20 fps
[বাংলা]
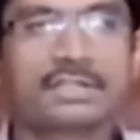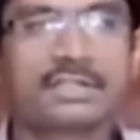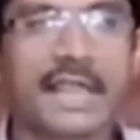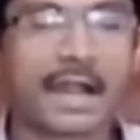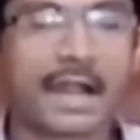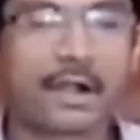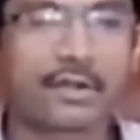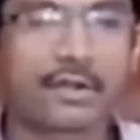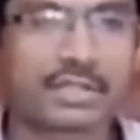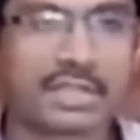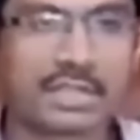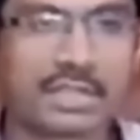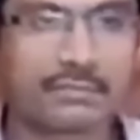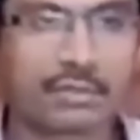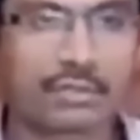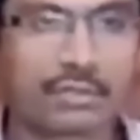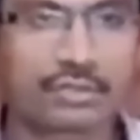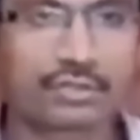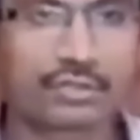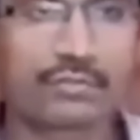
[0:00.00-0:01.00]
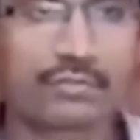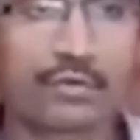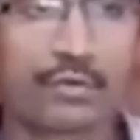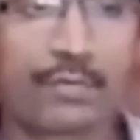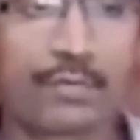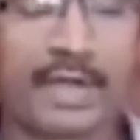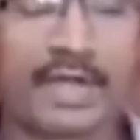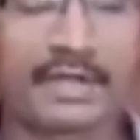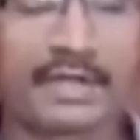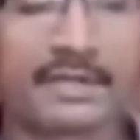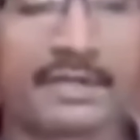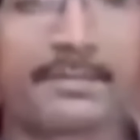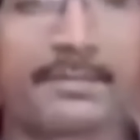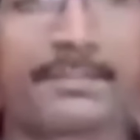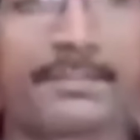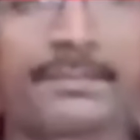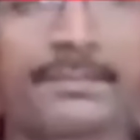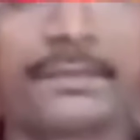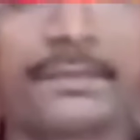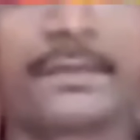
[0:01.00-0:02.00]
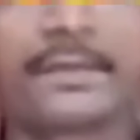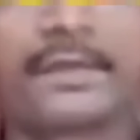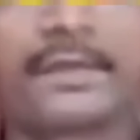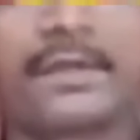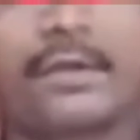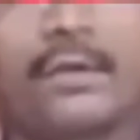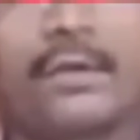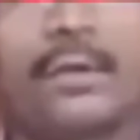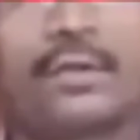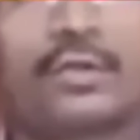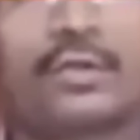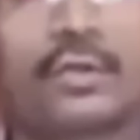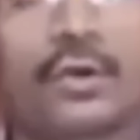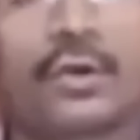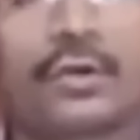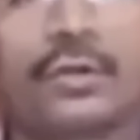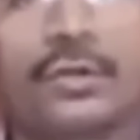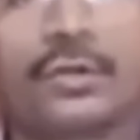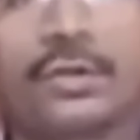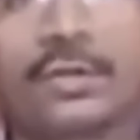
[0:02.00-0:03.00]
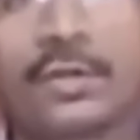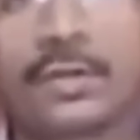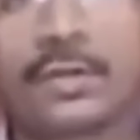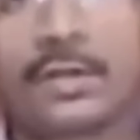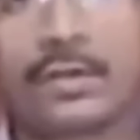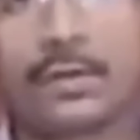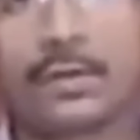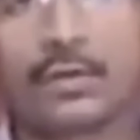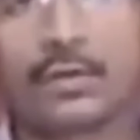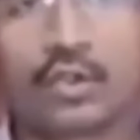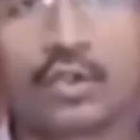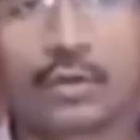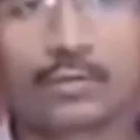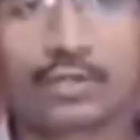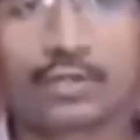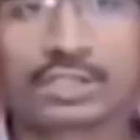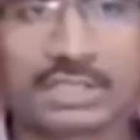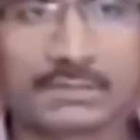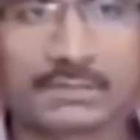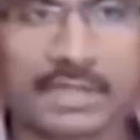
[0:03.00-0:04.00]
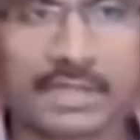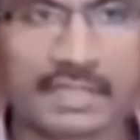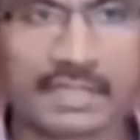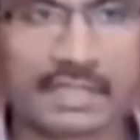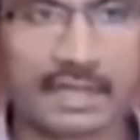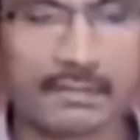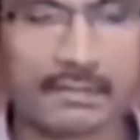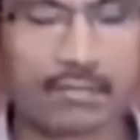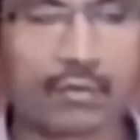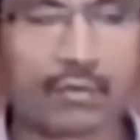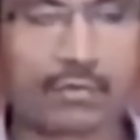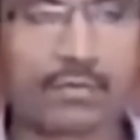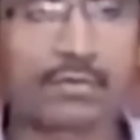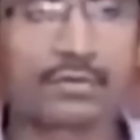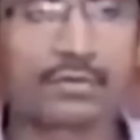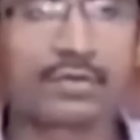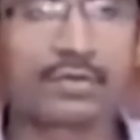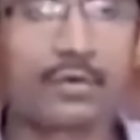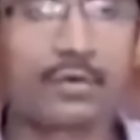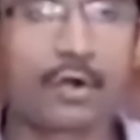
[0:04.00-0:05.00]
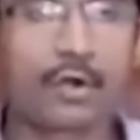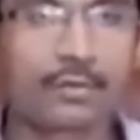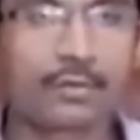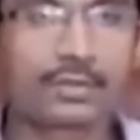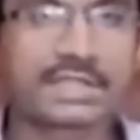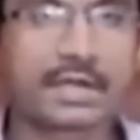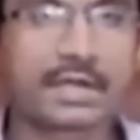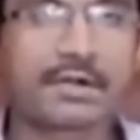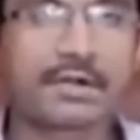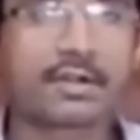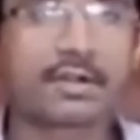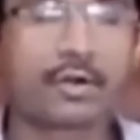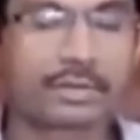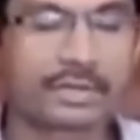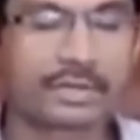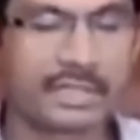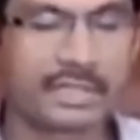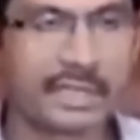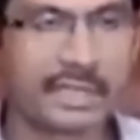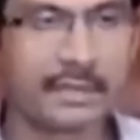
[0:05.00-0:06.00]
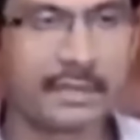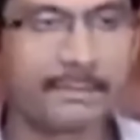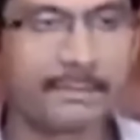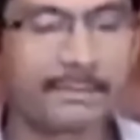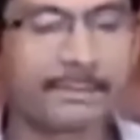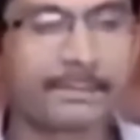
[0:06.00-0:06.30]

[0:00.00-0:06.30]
হচ্ছে এগারো তারিখ পর্যন্ত মুভমেন্ট উত্তর উত্তর পশ্চিমের দিকে পূর্ব মধ্য বঙ্গোপসাগরের দিকে